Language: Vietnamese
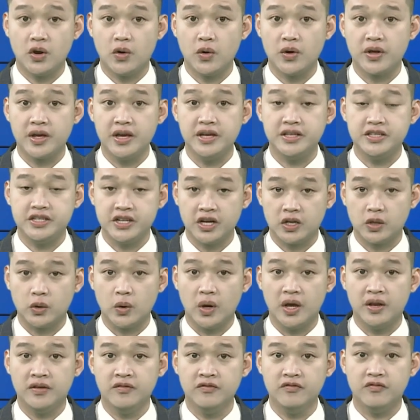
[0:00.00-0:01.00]
hội nghị trực
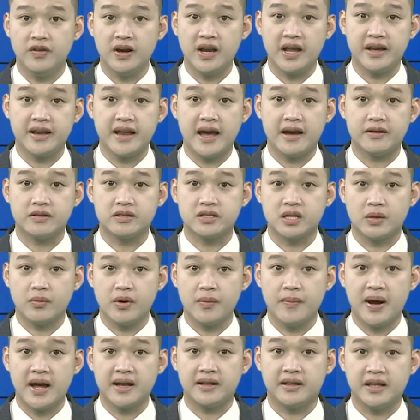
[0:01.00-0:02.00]
tuyến với lãnh đạo
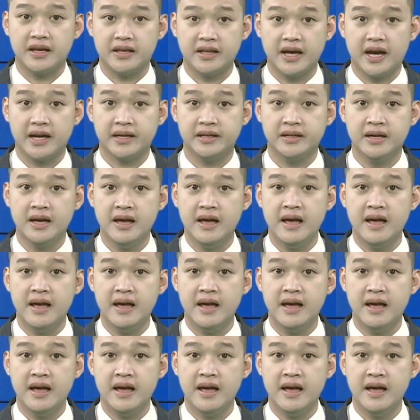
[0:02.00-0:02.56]
63 tỉnh thành,